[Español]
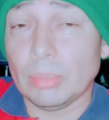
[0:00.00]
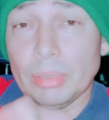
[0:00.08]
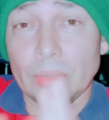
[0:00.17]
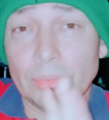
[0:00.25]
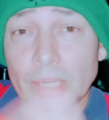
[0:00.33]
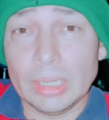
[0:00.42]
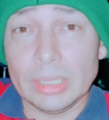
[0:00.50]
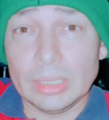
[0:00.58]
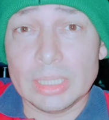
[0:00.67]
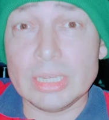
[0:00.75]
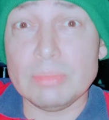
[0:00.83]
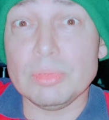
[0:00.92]
que para que fuera a la
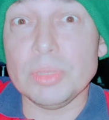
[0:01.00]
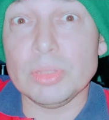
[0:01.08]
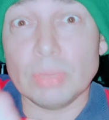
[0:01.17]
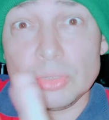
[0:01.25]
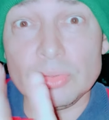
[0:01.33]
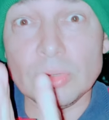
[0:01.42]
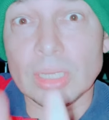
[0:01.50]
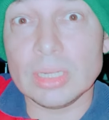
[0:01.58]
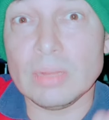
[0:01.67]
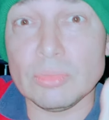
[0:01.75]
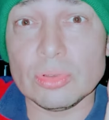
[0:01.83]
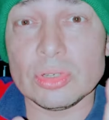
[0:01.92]
iglesia, y me invitó a su
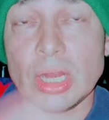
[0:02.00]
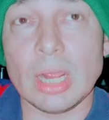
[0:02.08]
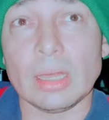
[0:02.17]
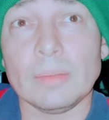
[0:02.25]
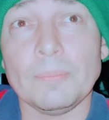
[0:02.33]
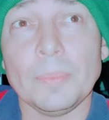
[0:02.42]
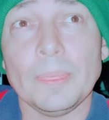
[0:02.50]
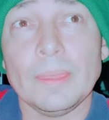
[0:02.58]
casa a almorzar.